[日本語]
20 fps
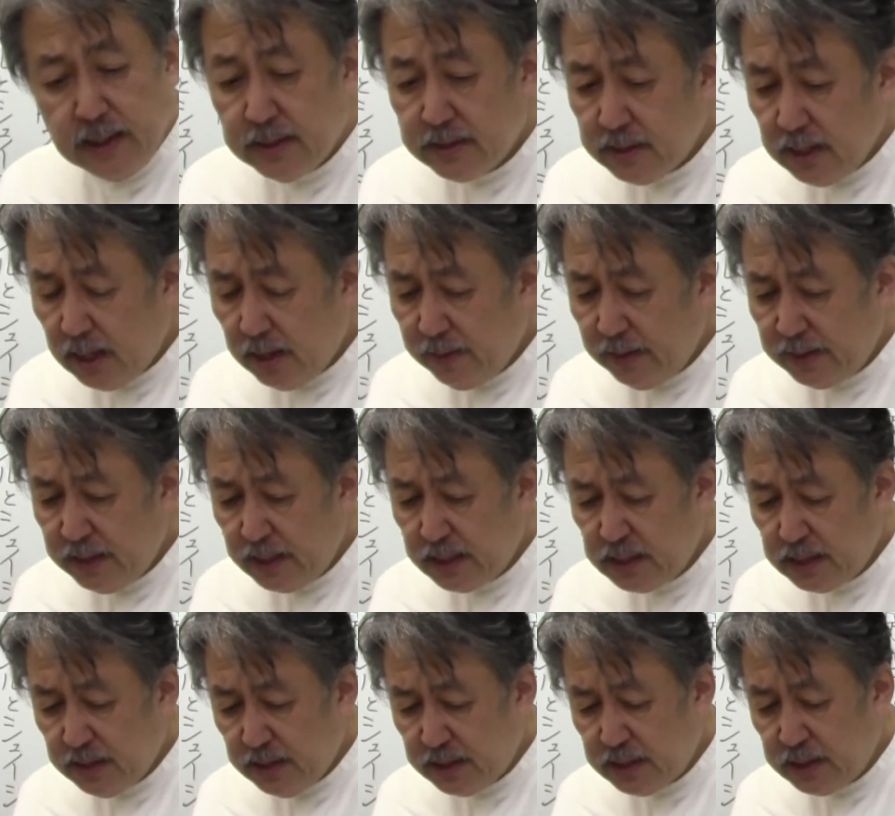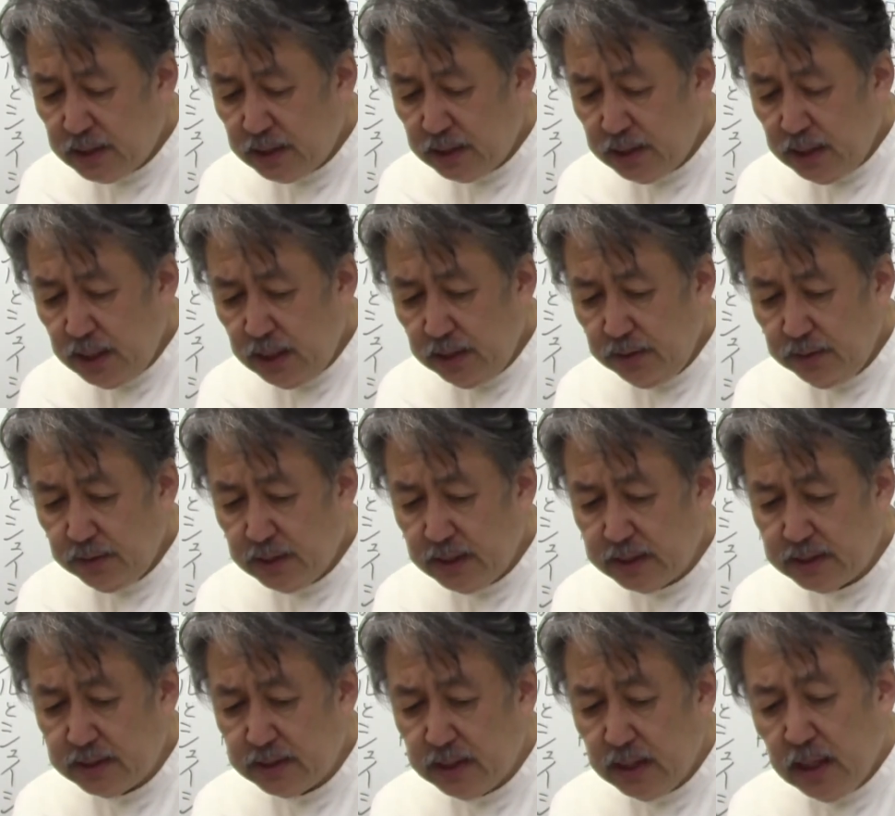さあ、私は知っているん
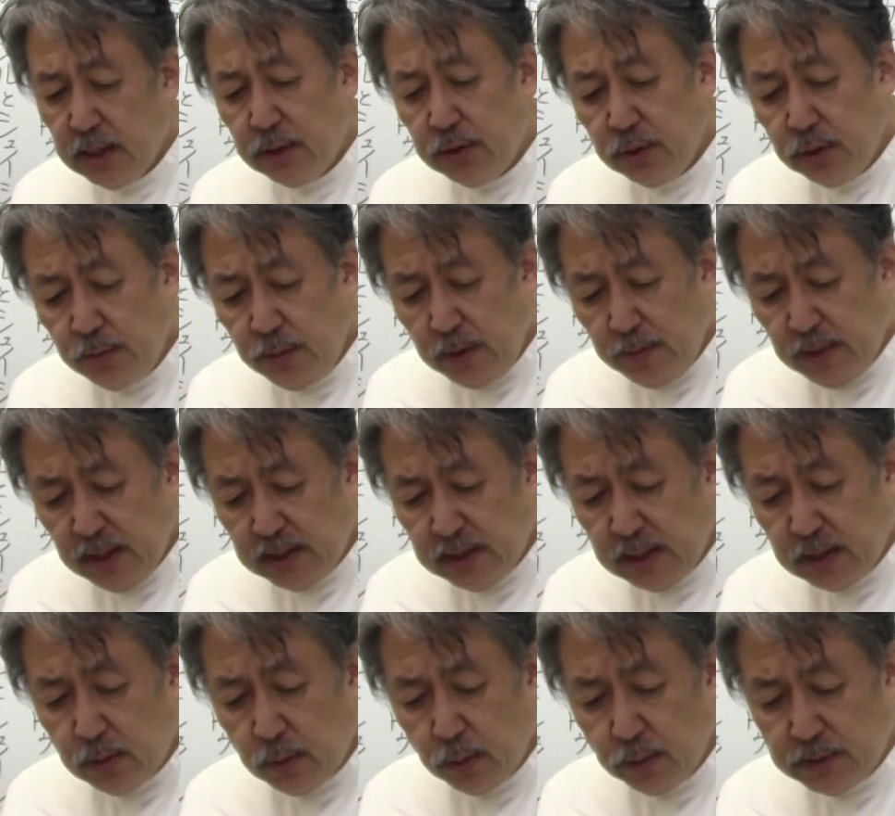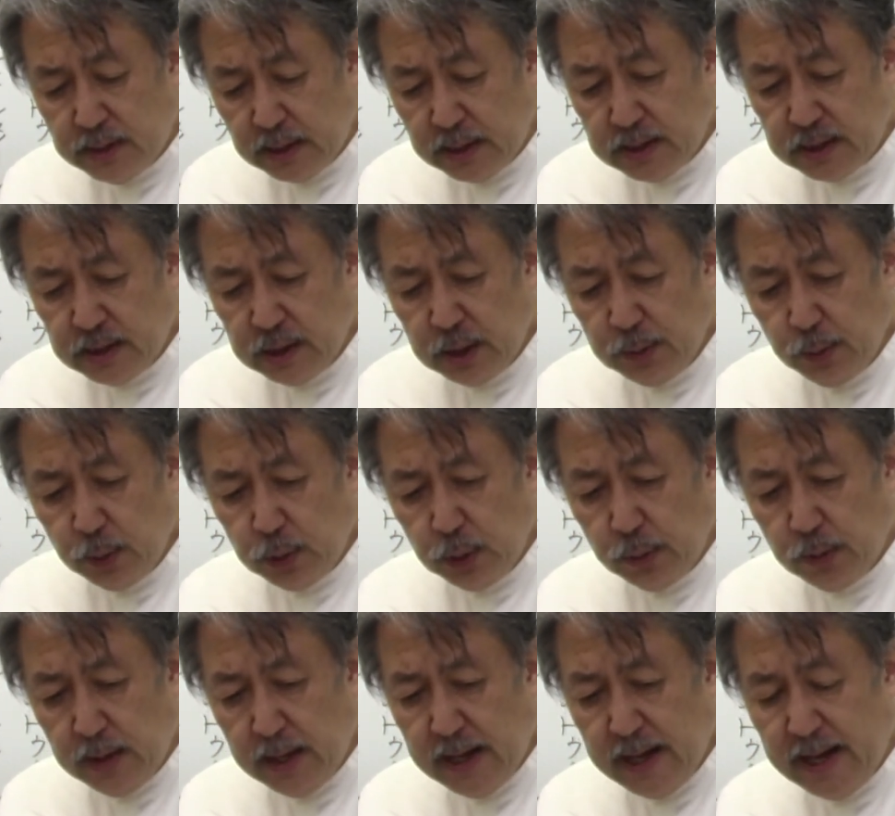です。海目で工作するも
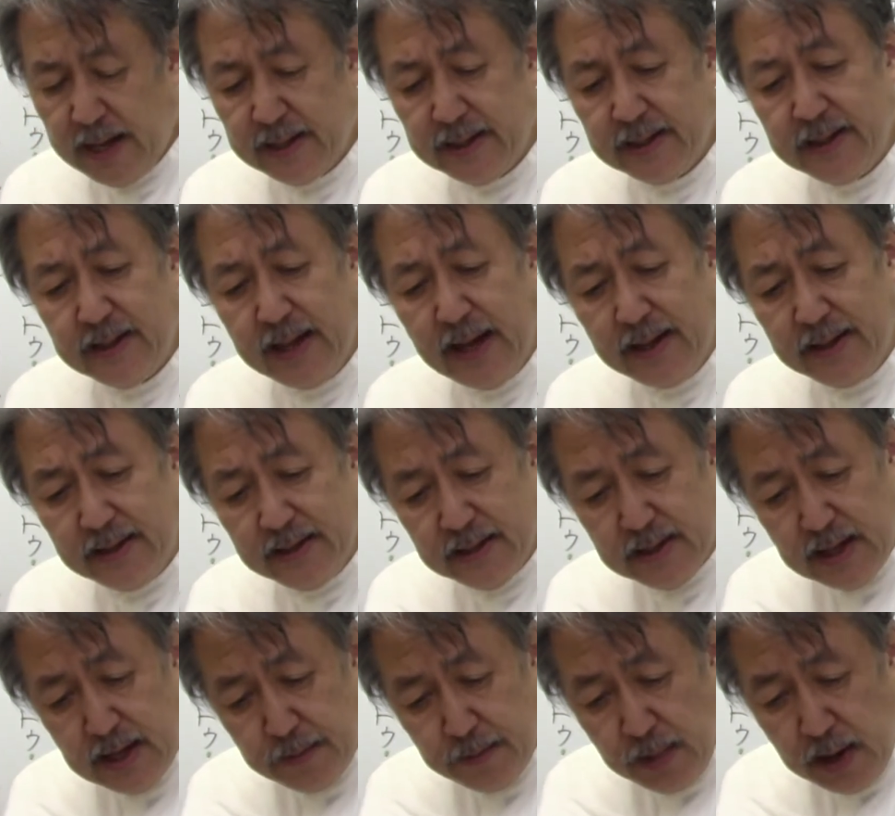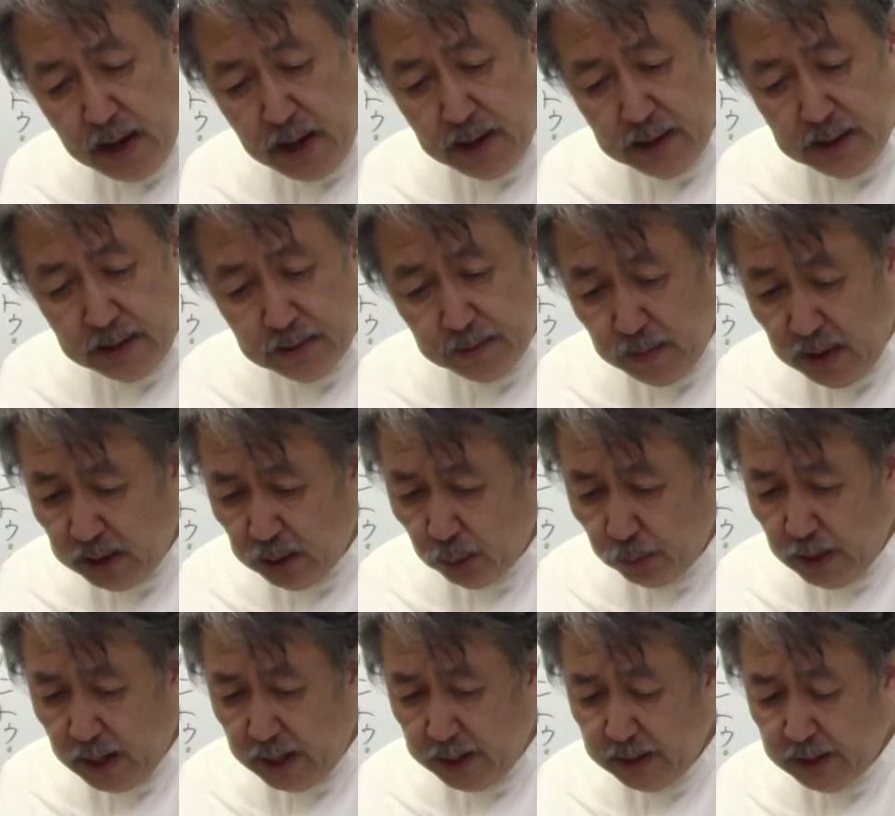のは、なんで目の
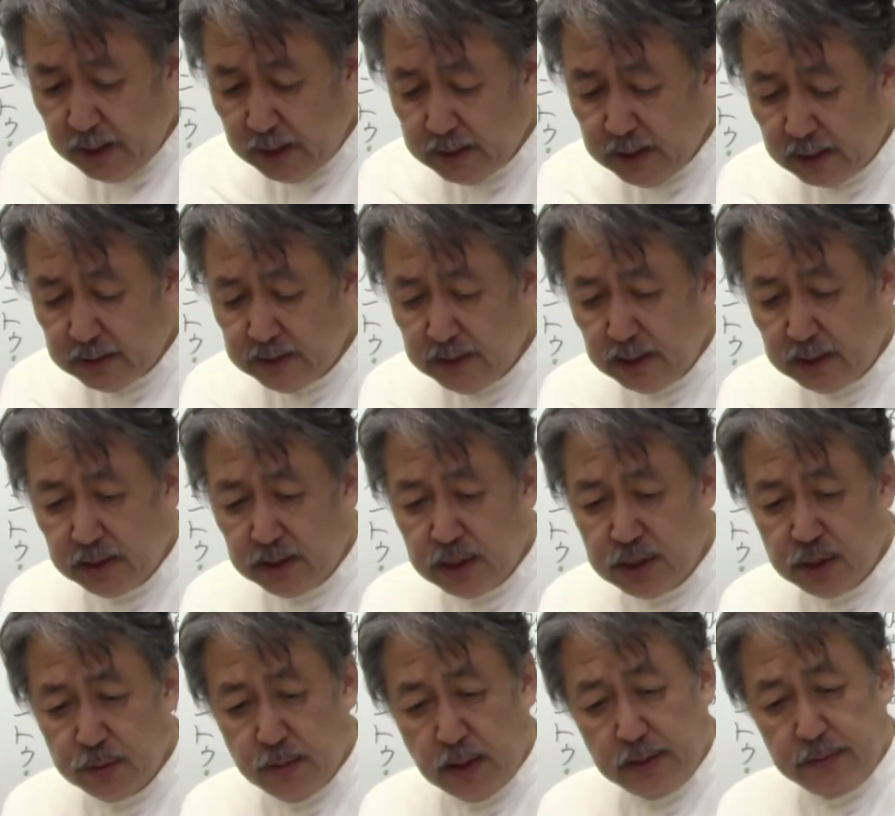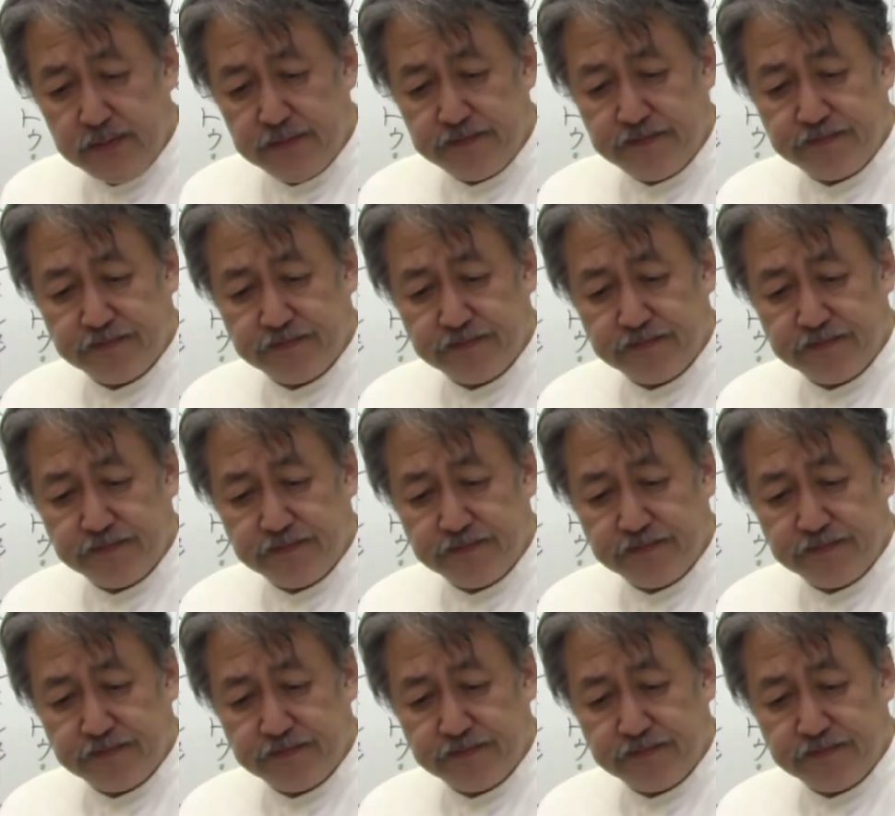周りが赤くなってしまう